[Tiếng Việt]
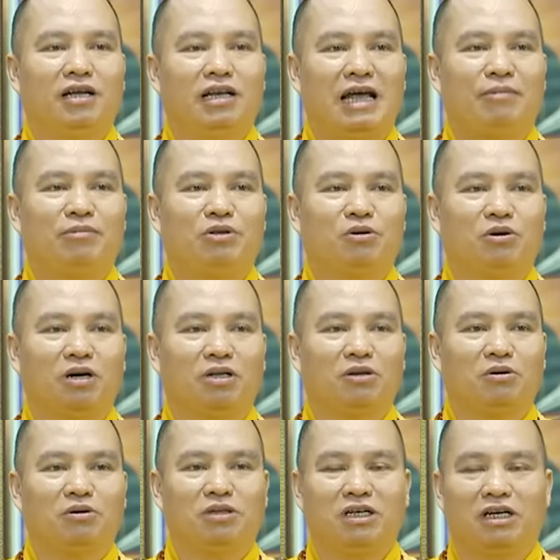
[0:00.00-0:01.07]
làm chùa
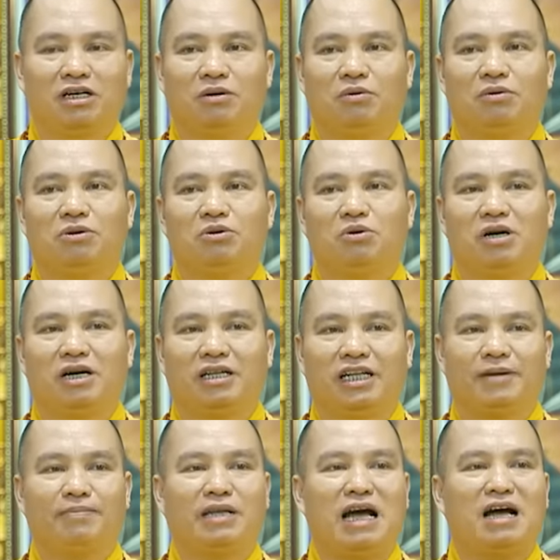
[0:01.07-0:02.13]
tô tượng đúc chuông à,
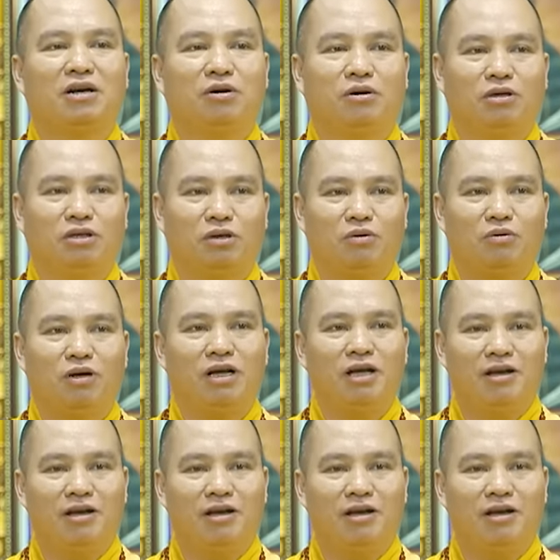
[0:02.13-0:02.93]
tiếp tăng đội chúng